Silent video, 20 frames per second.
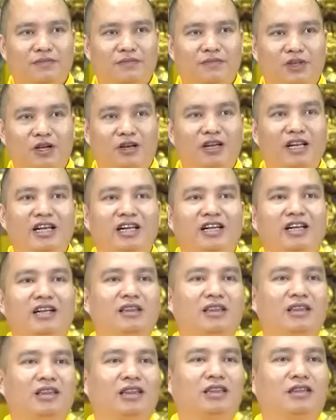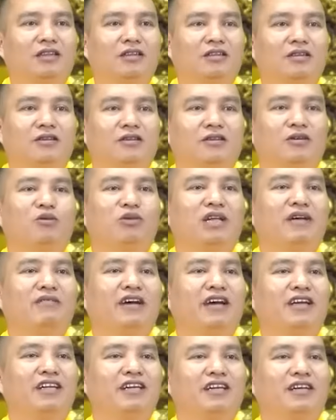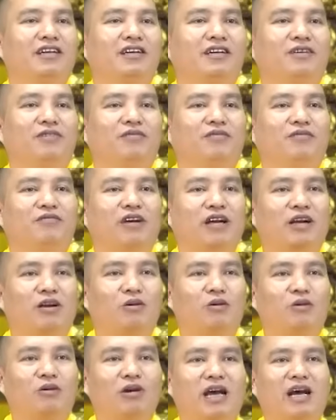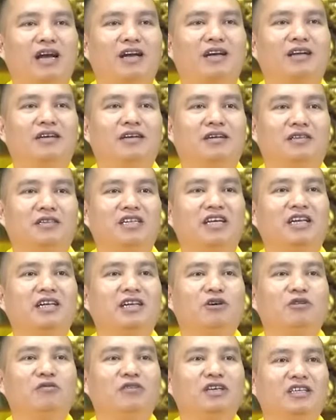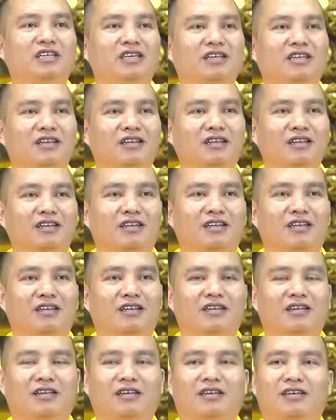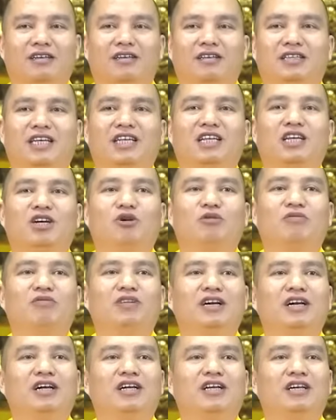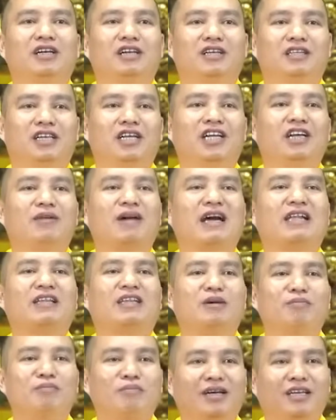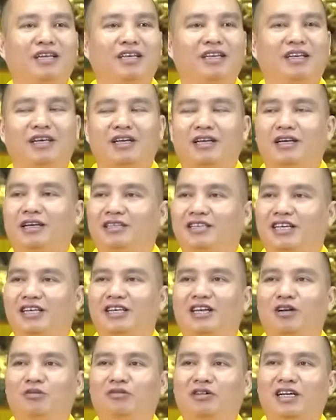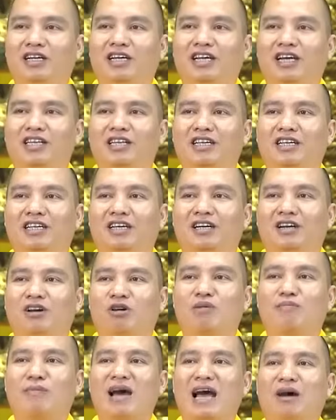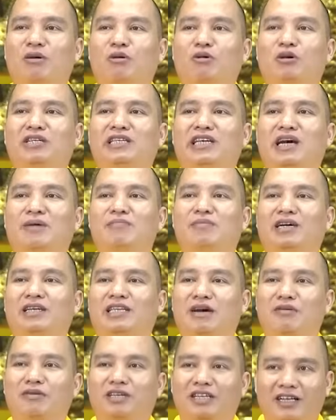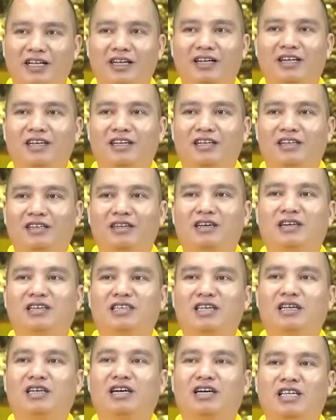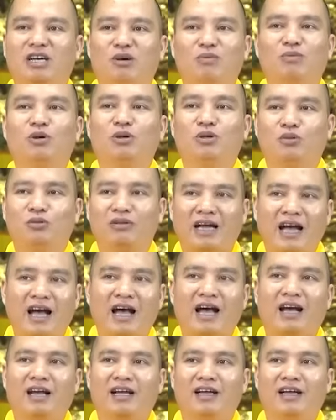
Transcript: Cho nên đó, chúng ta phải gì? Phải cố gắng chiến đấu với gì? Chiến đấu với chính cái bản tâm mình. Chiến đấu với cái gì? Con ma hôn trầm ở trong gì? Thường trực ở trong mỗi chúng ta.